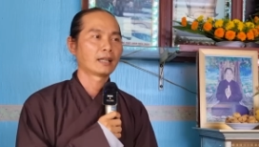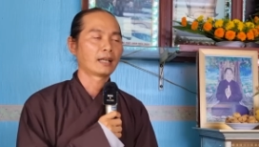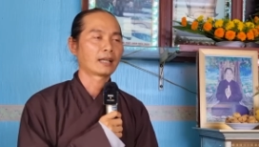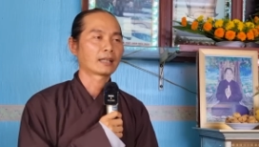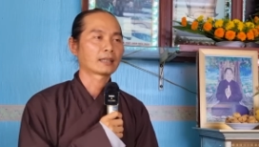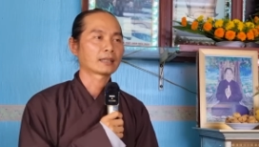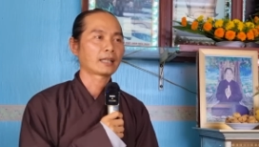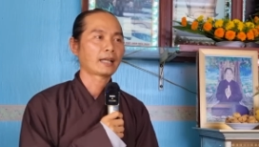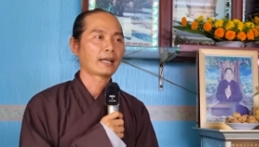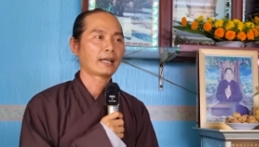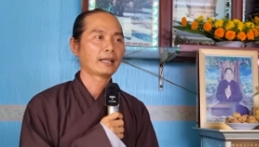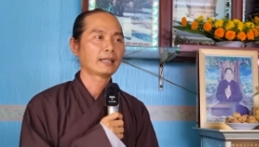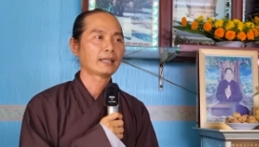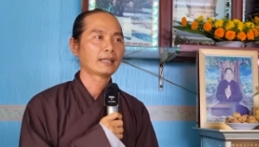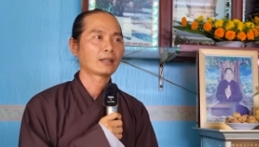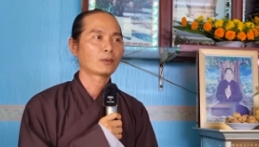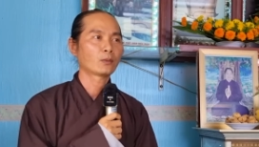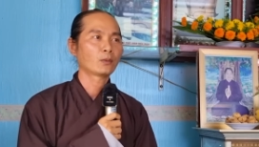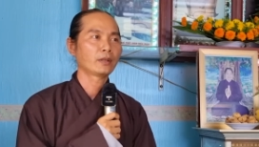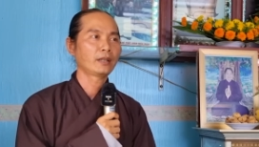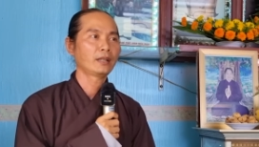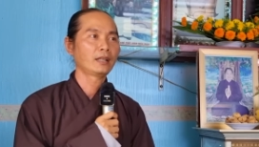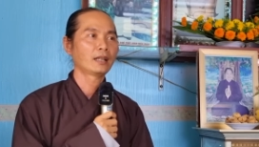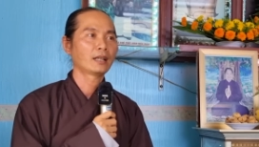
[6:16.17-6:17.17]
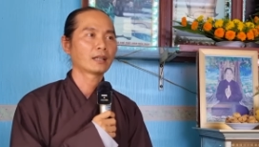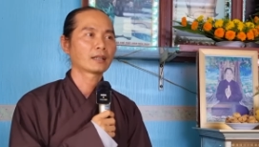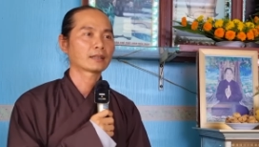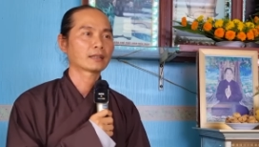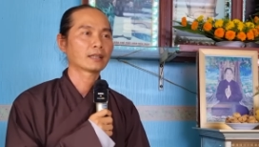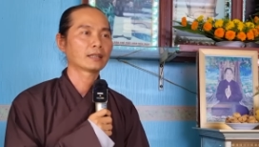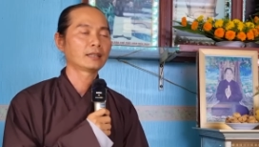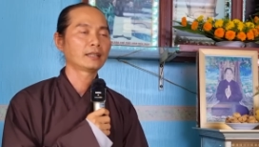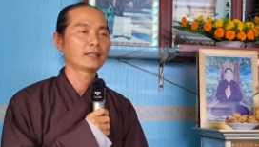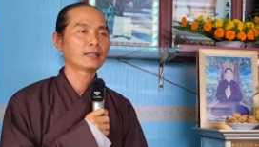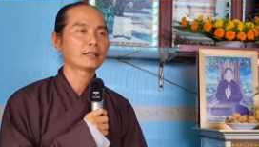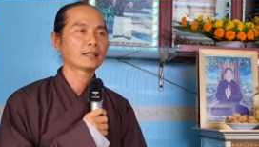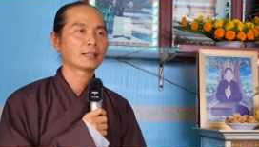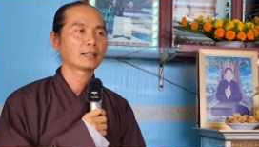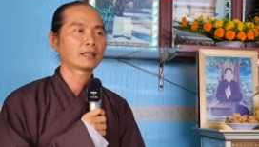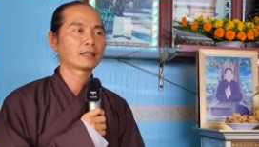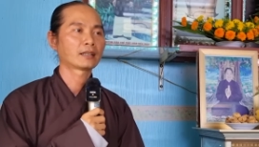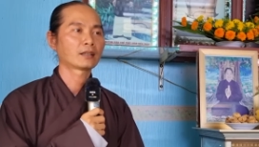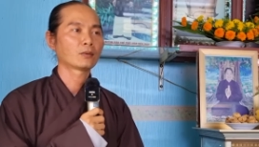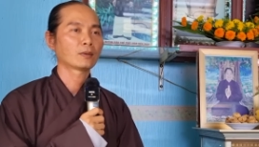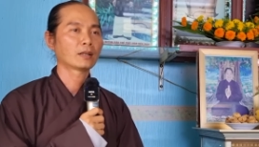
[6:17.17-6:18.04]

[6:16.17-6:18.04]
hàng tháng hàng quý là người ta thuyết trình.